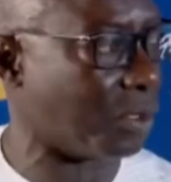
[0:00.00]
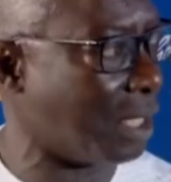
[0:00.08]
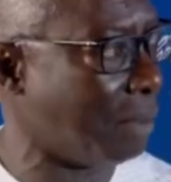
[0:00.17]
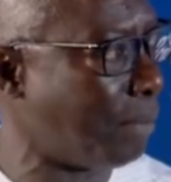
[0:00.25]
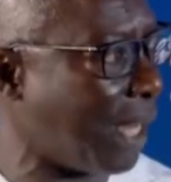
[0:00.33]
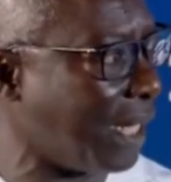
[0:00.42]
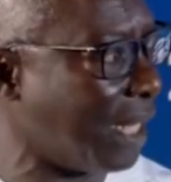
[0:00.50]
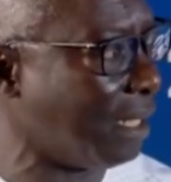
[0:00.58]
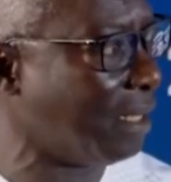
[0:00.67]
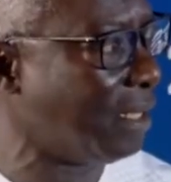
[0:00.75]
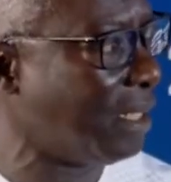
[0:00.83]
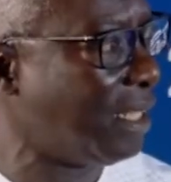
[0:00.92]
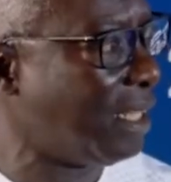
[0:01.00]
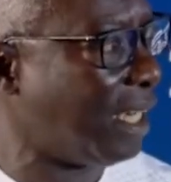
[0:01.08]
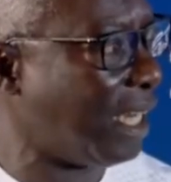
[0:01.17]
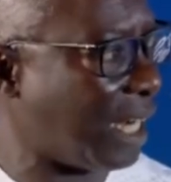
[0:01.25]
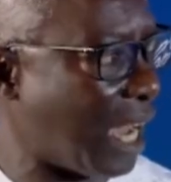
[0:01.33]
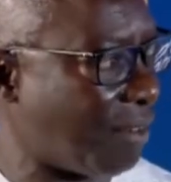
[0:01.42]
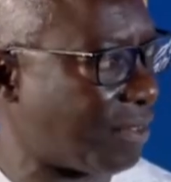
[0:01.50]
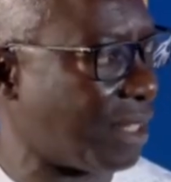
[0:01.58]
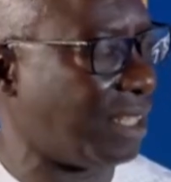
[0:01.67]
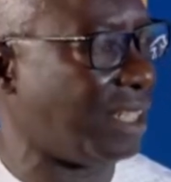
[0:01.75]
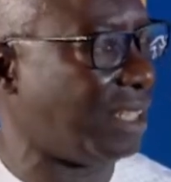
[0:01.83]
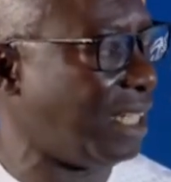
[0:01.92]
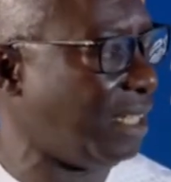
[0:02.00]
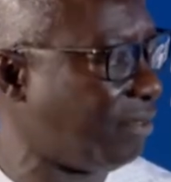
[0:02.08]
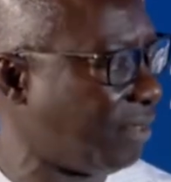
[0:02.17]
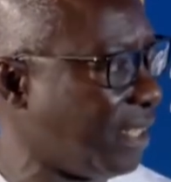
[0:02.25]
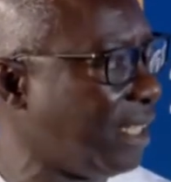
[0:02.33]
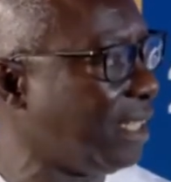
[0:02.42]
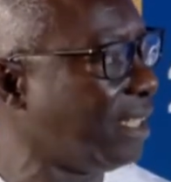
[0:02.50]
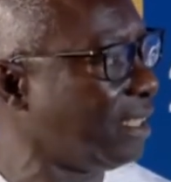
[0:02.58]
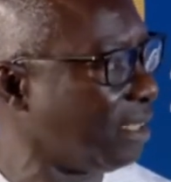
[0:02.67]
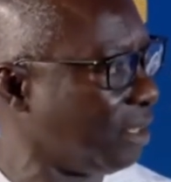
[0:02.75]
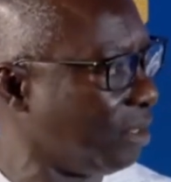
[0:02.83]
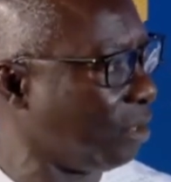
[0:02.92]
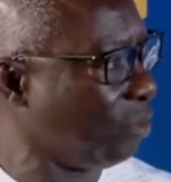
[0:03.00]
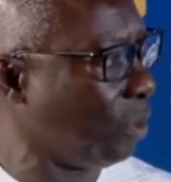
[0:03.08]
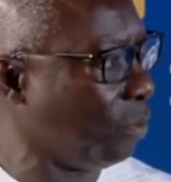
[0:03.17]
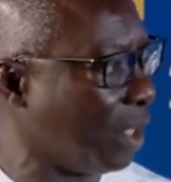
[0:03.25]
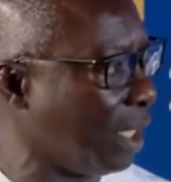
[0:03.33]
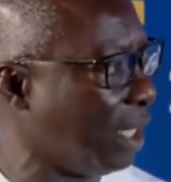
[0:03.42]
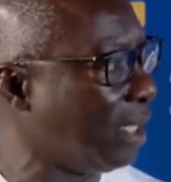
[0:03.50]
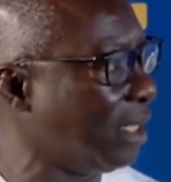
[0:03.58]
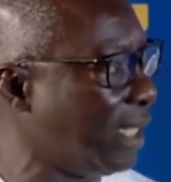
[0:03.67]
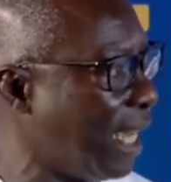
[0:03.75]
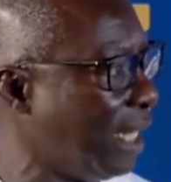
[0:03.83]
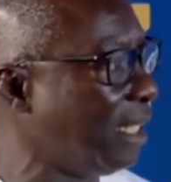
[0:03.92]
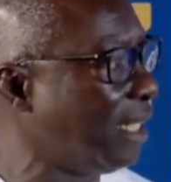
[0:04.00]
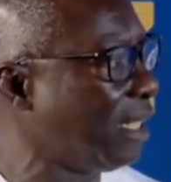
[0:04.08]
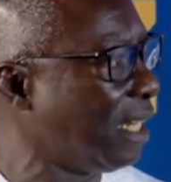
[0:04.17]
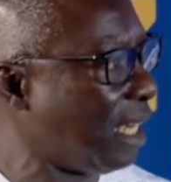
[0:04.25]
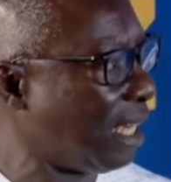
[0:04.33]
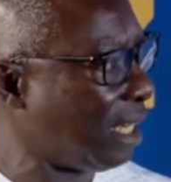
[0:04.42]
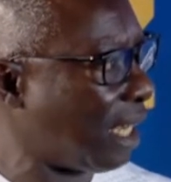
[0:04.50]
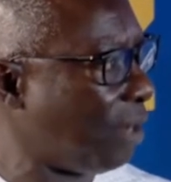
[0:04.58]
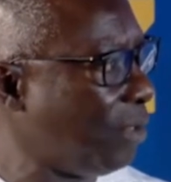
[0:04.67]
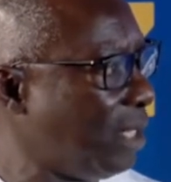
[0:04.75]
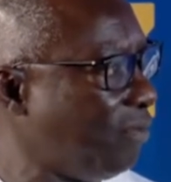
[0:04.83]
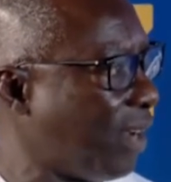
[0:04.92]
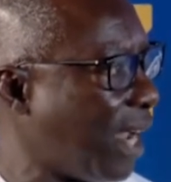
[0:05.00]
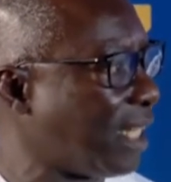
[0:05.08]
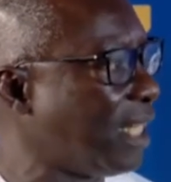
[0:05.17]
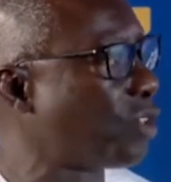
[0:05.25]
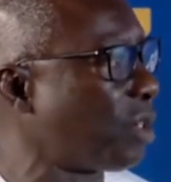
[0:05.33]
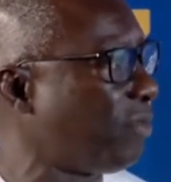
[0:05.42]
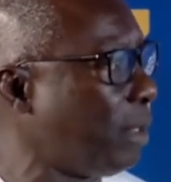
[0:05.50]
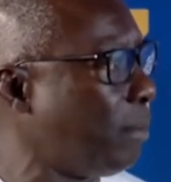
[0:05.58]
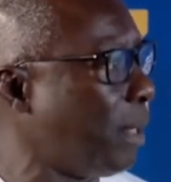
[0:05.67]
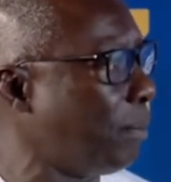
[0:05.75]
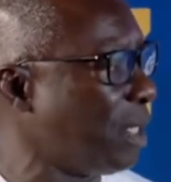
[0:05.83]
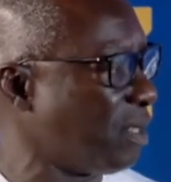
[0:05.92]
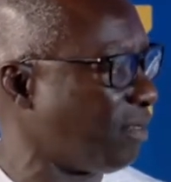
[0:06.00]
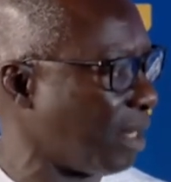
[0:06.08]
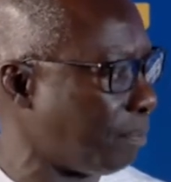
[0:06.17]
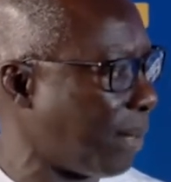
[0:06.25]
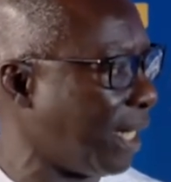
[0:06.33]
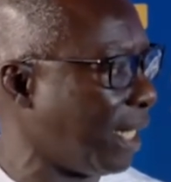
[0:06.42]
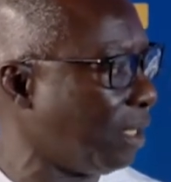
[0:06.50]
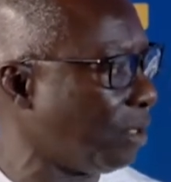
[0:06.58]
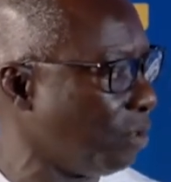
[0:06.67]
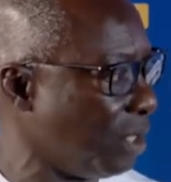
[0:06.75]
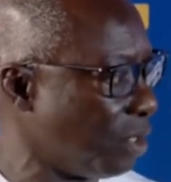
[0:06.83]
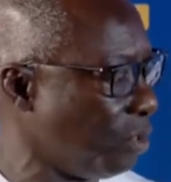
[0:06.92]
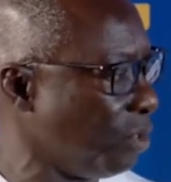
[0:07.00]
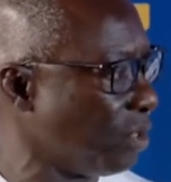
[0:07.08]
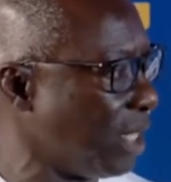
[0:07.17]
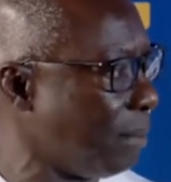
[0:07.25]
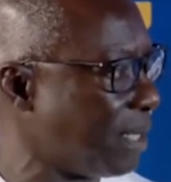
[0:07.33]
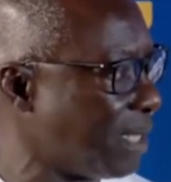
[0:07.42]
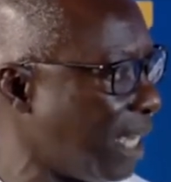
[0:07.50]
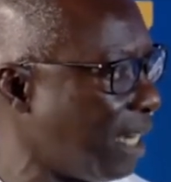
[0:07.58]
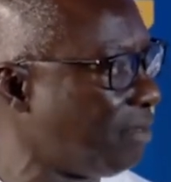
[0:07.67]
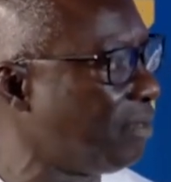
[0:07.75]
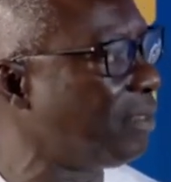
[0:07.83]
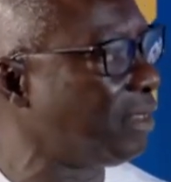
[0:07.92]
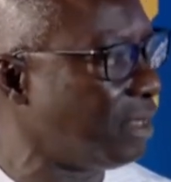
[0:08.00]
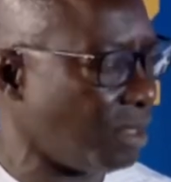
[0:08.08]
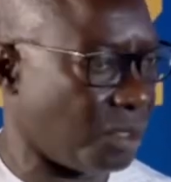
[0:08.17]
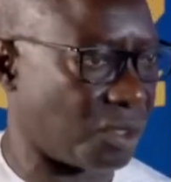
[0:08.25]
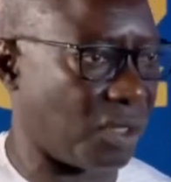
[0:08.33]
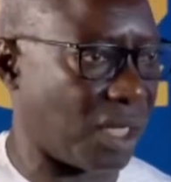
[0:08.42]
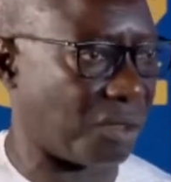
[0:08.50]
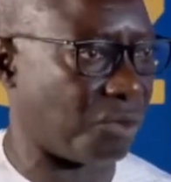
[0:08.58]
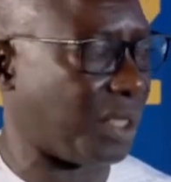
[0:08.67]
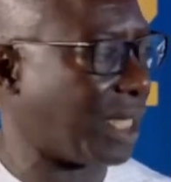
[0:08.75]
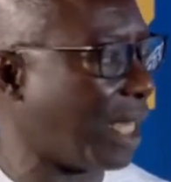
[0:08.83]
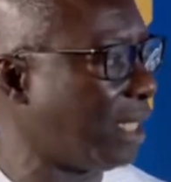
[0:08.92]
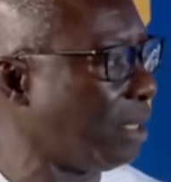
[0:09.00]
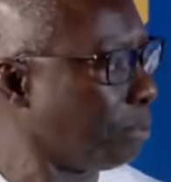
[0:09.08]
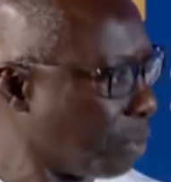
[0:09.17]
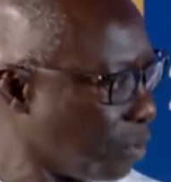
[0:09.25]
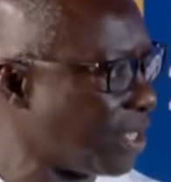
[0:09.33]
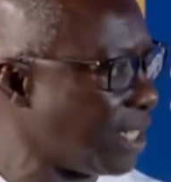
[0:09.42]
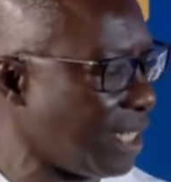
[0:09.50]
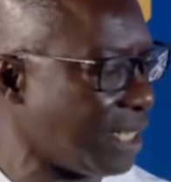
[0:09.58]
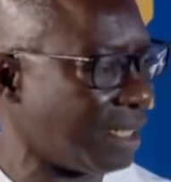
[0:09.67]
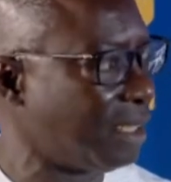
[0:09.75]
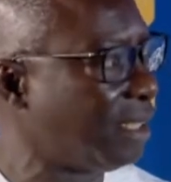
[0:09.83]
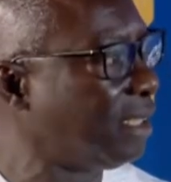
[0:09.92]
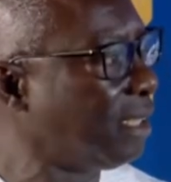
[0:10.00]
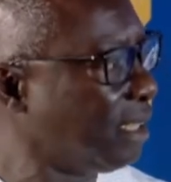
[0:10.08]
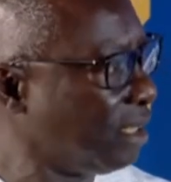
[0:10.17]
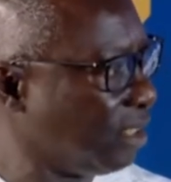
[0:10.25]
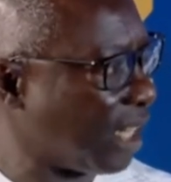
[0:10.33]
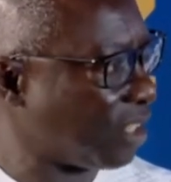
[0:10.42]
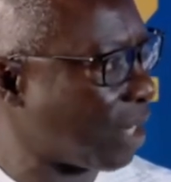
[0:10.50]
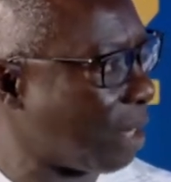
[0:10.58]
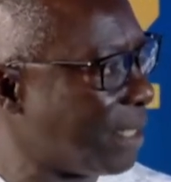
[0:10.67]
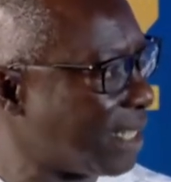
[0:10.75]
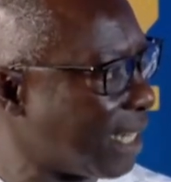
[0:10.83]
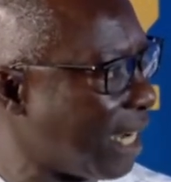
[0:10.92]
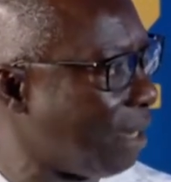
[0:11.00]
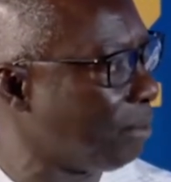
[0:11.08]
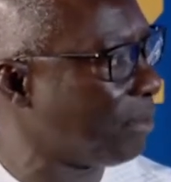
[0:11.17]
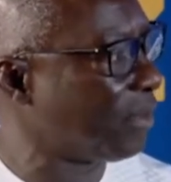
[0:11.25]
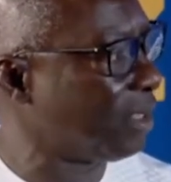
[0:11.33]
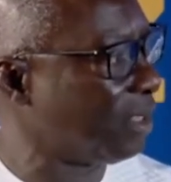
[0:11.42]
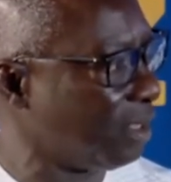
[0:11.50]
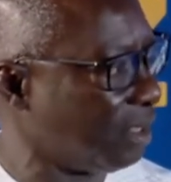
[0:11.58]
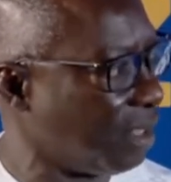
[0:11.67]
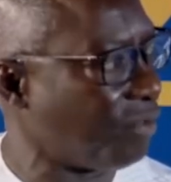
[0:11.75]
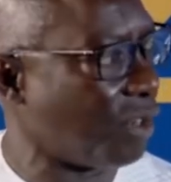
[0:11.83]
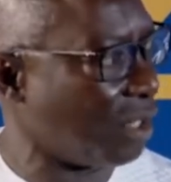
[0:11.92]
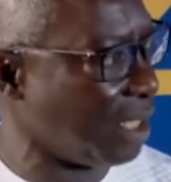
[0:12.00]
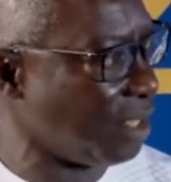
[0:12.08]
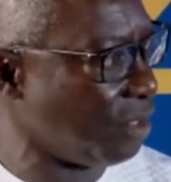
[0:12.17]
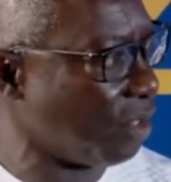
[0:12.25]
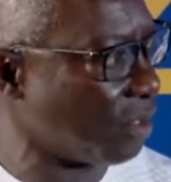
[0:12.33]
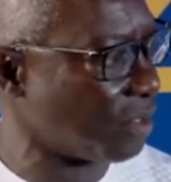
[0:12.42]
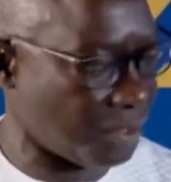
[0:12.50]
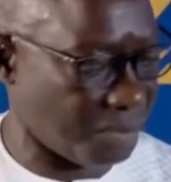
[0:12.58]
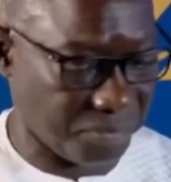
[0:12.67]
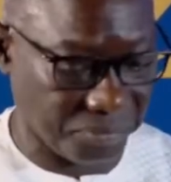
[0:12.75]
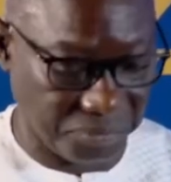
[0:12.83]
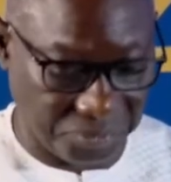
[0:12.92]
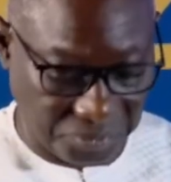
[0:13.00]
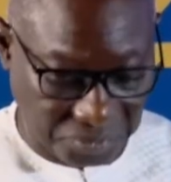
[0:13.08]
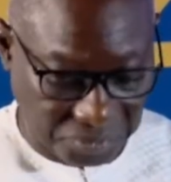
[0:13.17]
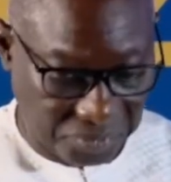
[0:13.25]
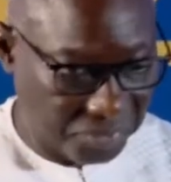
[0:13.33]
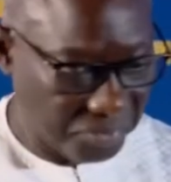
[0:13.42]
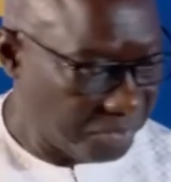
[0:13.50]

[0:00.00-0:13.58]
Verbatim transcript: تحالف الامم المتحده للحضارات هو شريك بارز وبعد ان آه، يتلو علينا مداخلته سوف يكون هناك نقاش السيد آه، القاضي عبد